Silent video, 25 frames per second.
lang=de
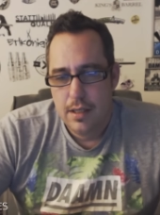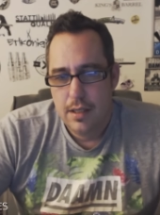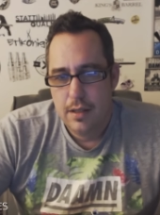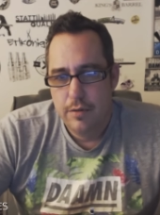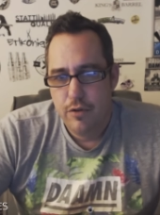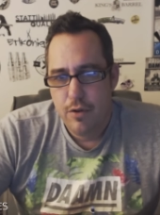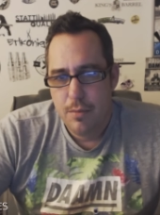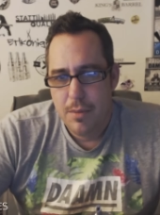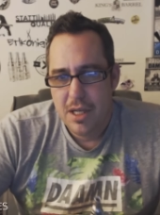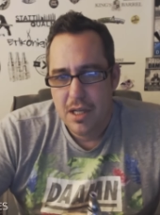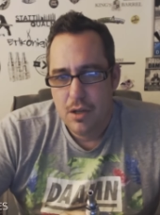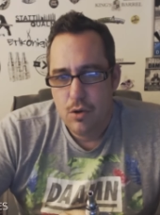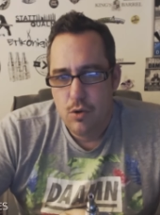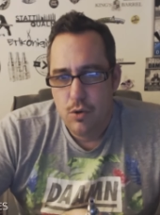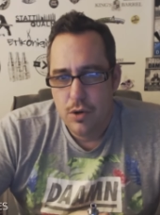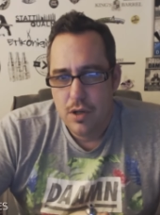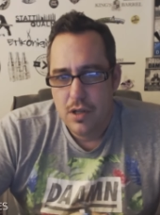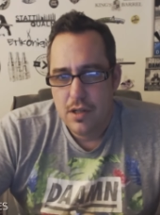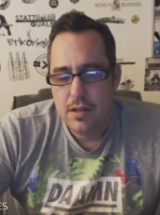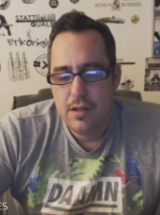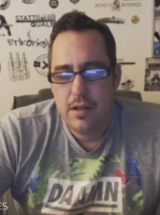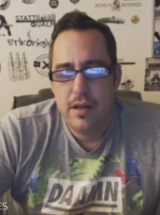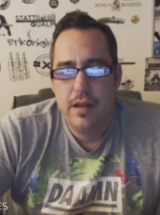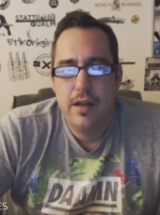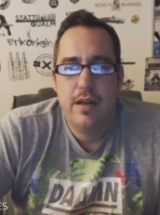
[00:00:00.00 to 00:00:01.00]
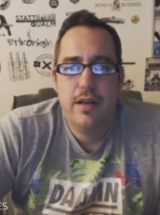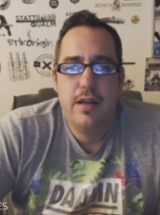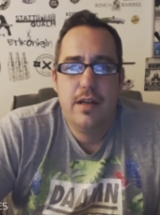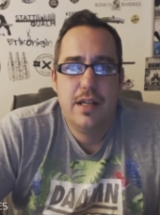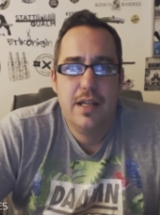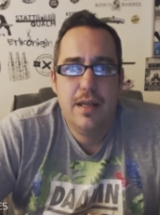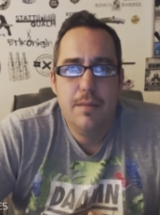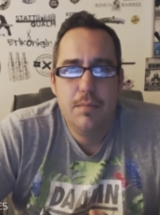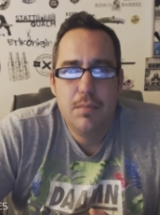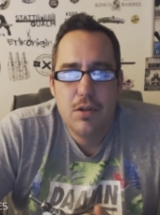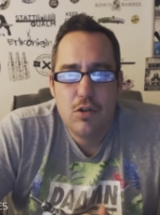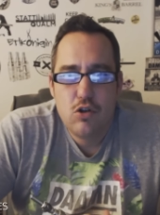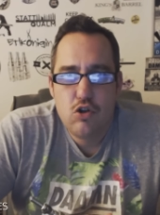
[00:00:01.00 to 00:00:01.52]
Die Firma Decodes
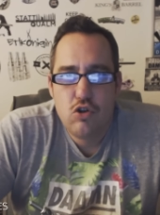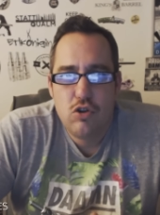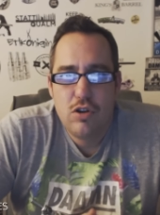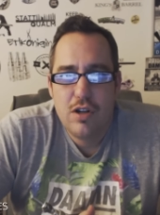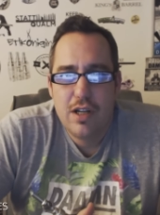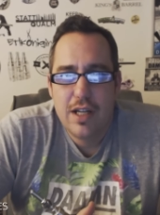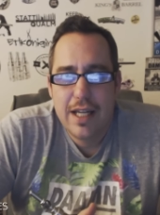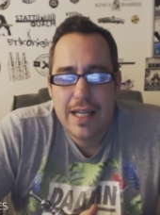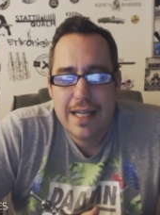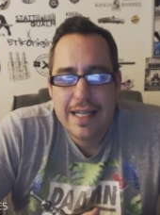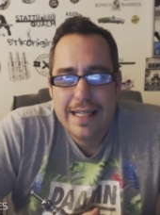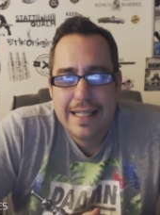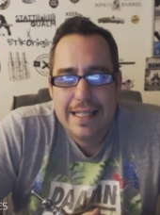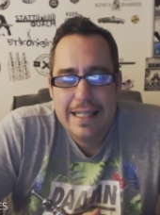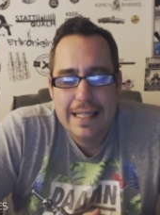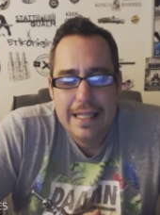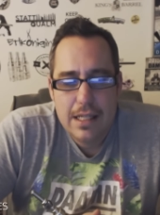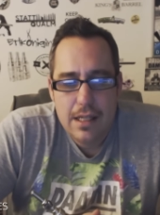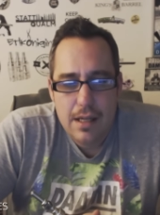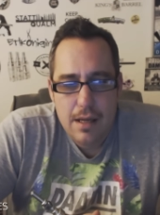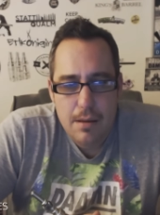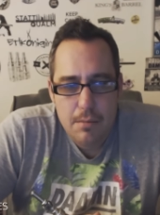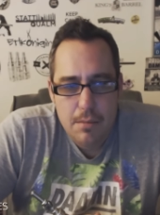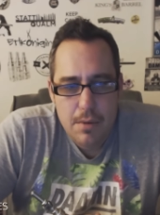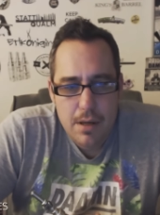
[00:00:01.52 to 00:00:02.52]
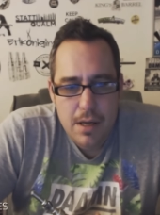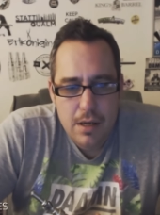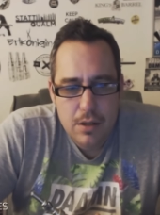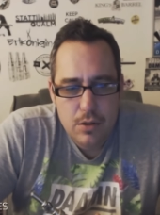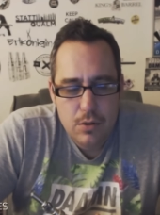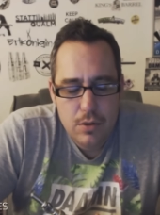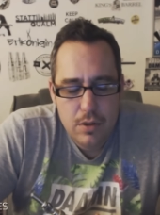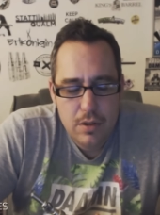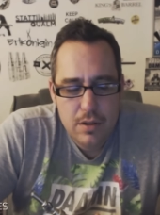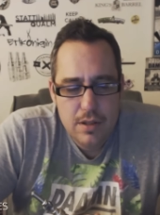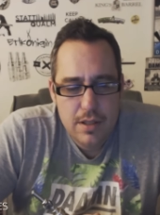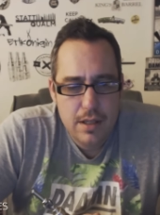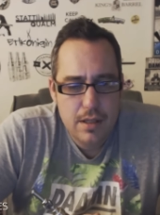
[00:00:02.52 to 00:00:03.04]
gibt es schon recht lange am
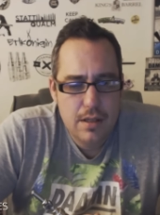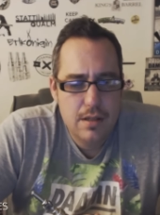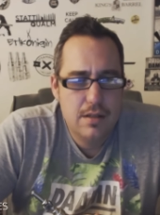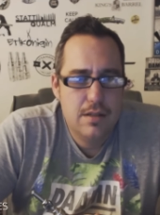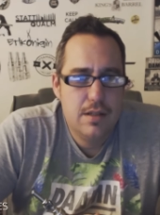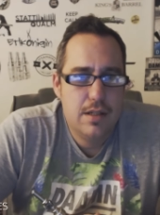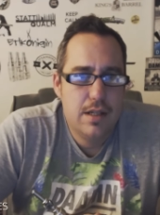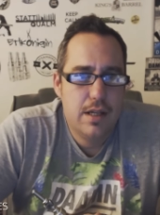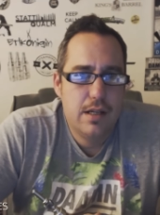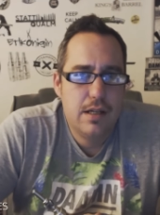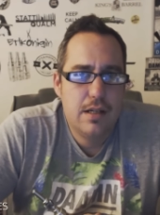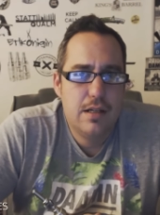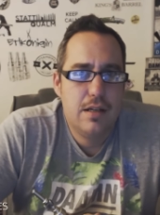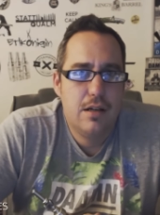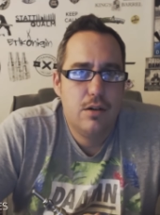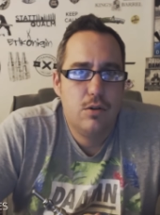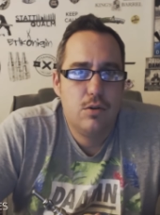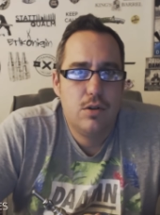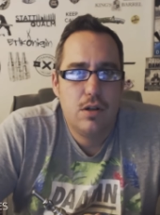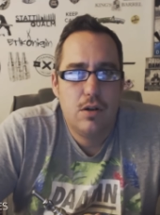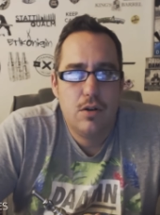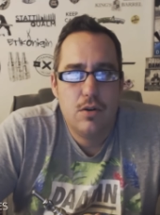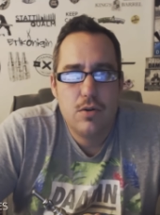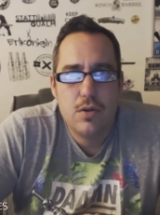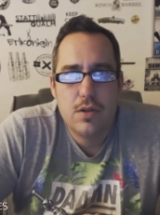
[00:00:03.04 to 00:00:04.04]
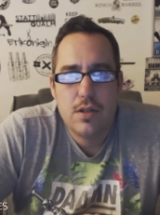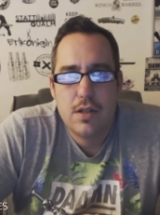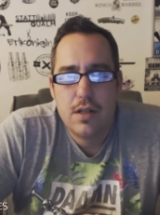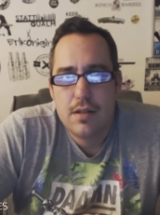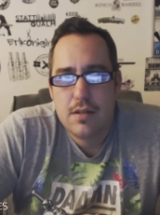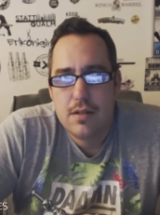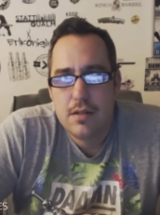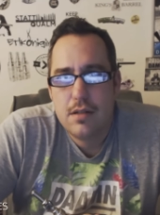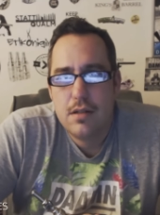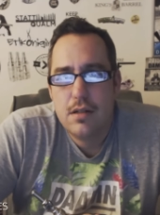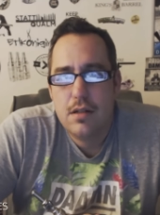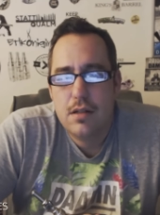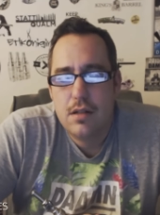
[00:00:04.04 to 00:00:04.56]
Markt und die zeichnen sich eigentlich dadurch aus,
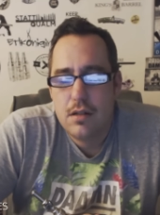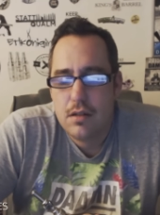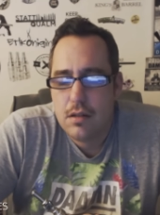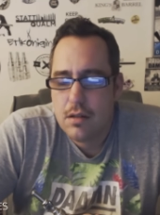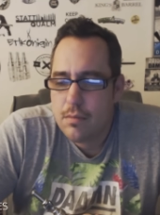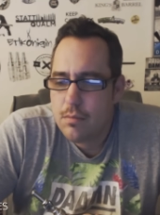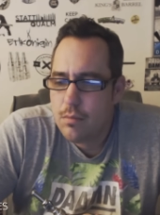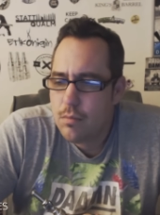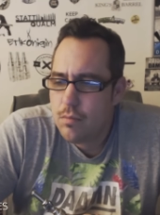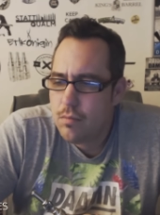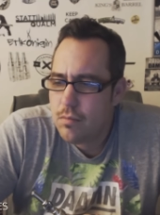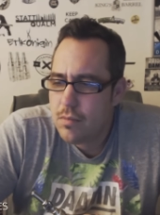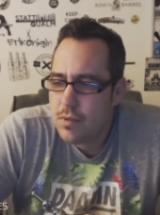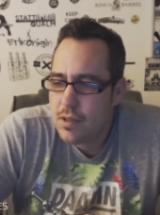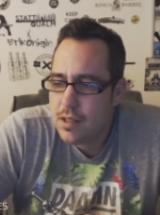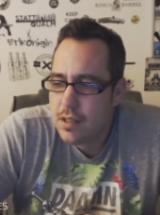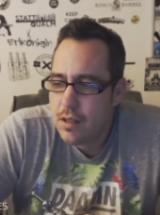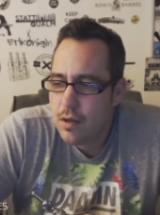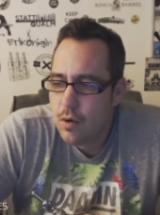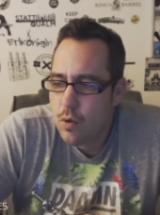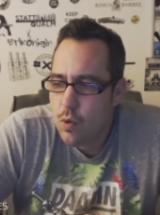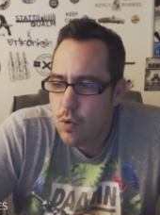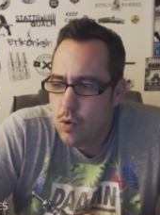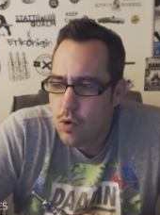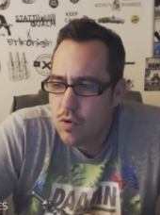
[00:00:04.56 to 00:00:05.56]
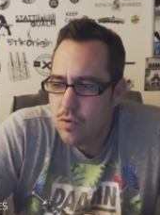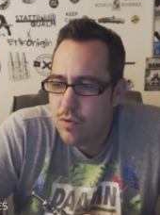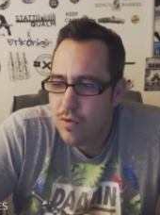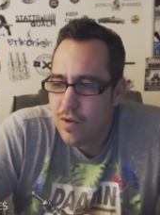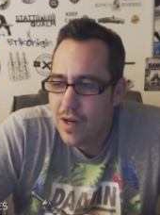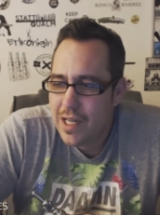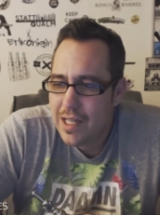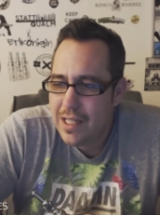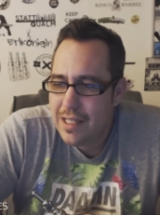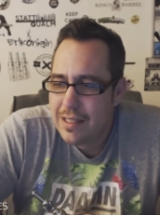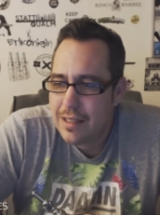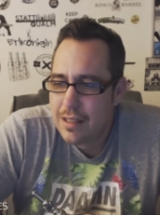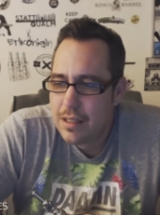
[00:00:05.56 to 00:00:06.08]
dass sie ähm, sehr
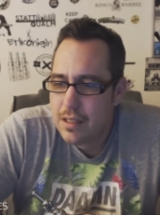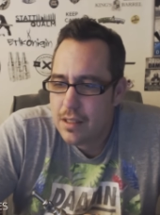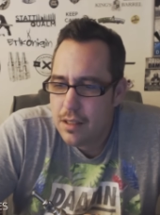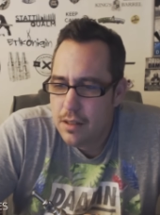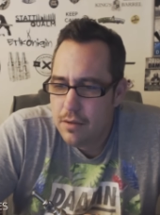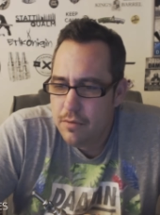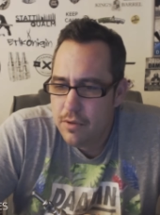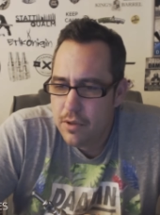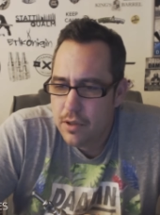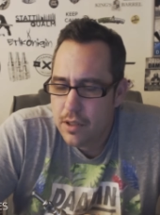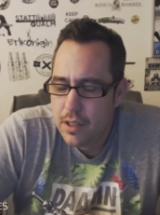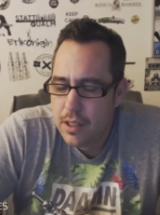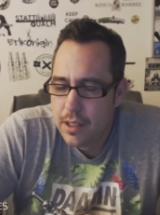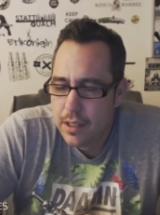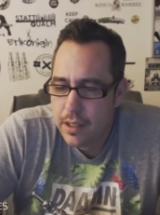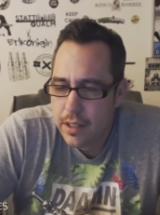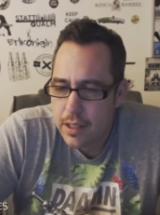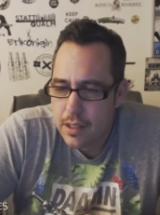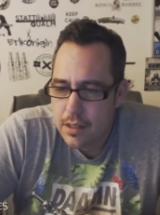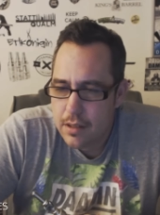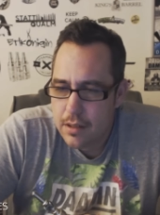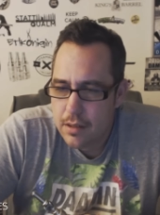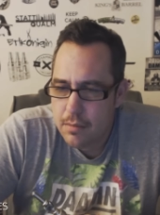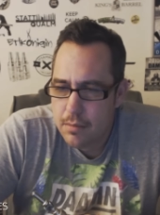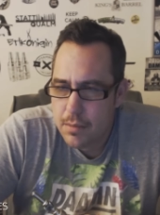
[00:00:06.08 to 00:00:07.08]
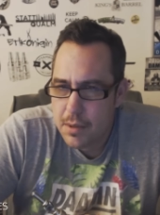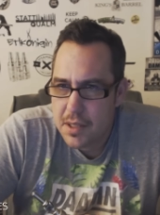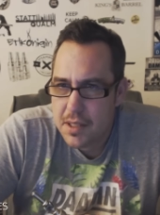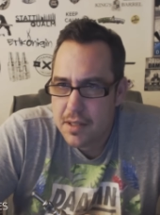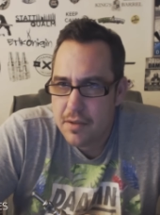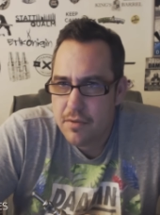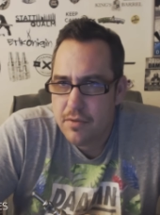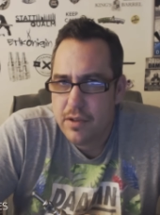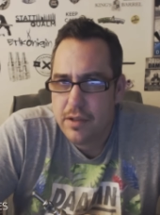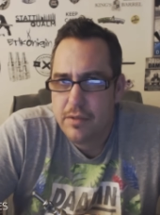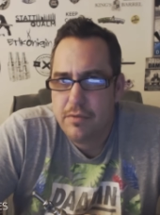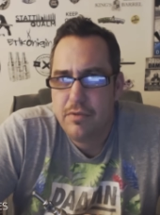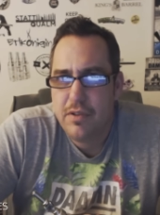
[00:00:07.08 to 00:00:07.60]
hochqualitative Geräte mit
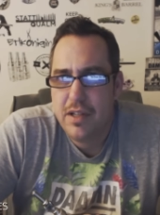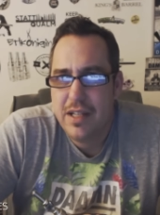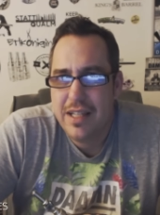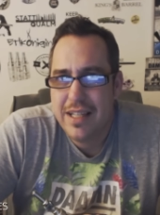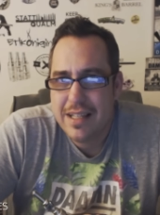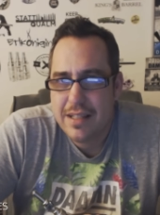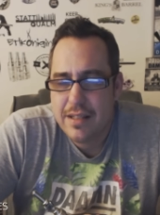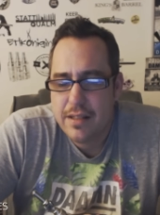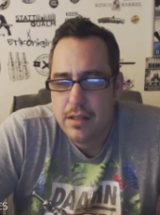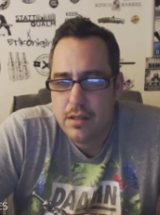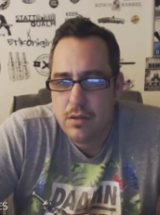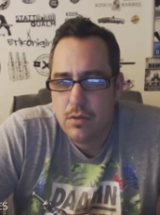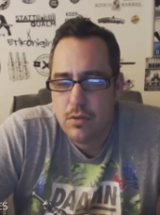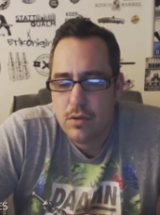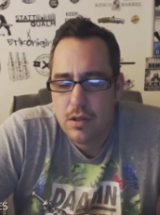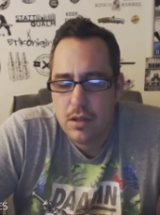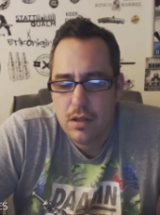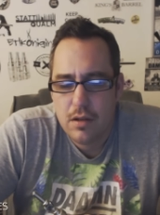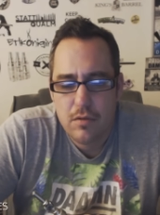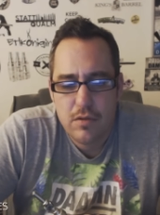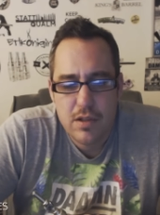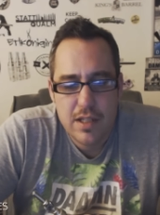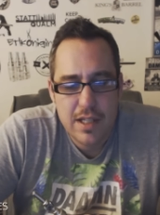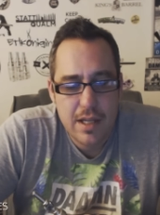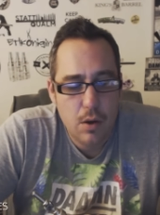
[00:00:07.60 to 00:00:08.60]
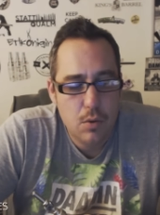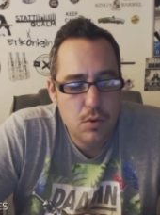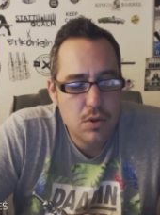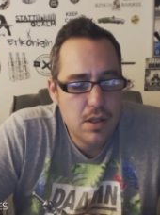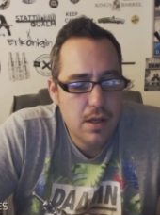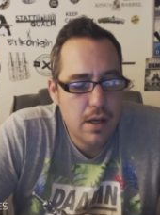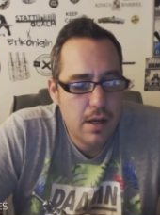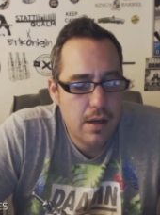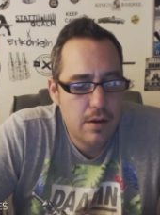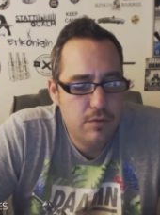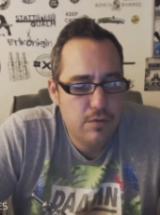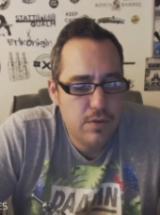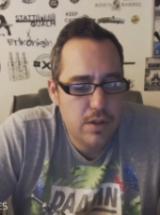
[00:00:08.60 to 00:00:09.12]
sehr vielen Finessen und einer sehr
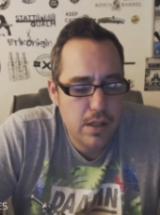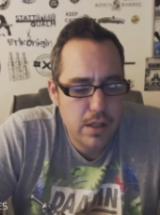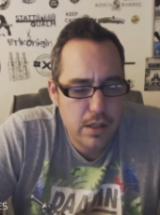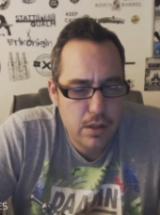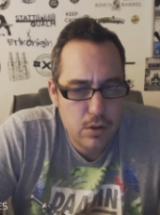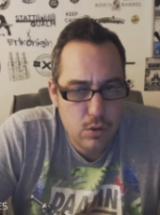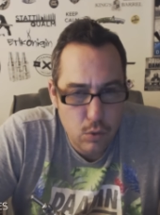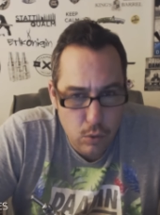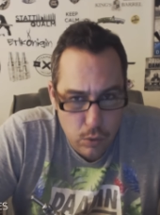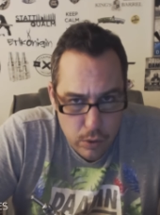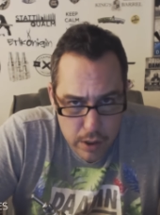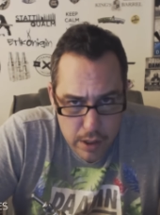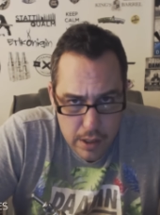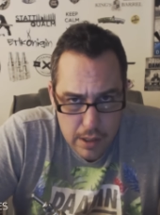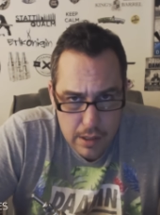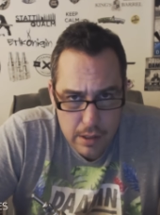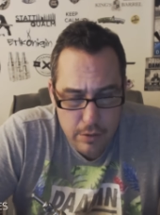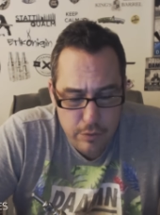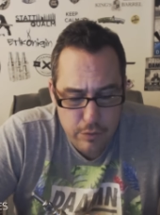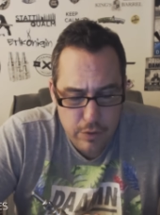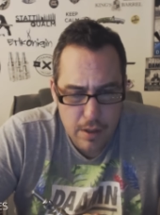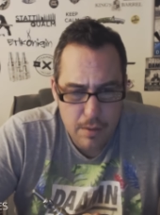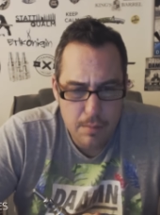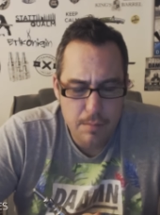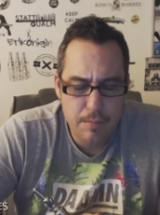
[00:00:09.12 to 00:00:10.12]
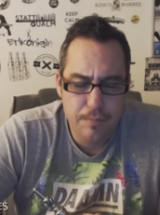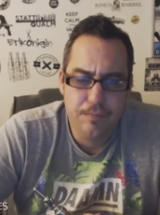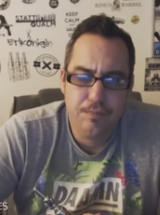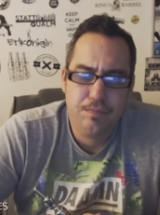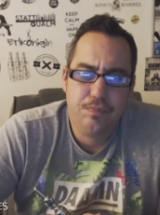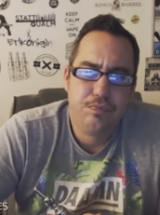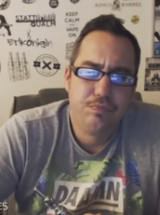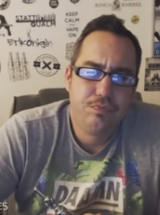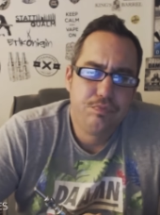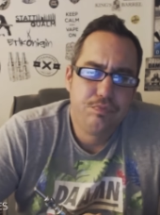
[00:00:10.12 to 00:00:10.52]
ausgereiften Elektronik liefern.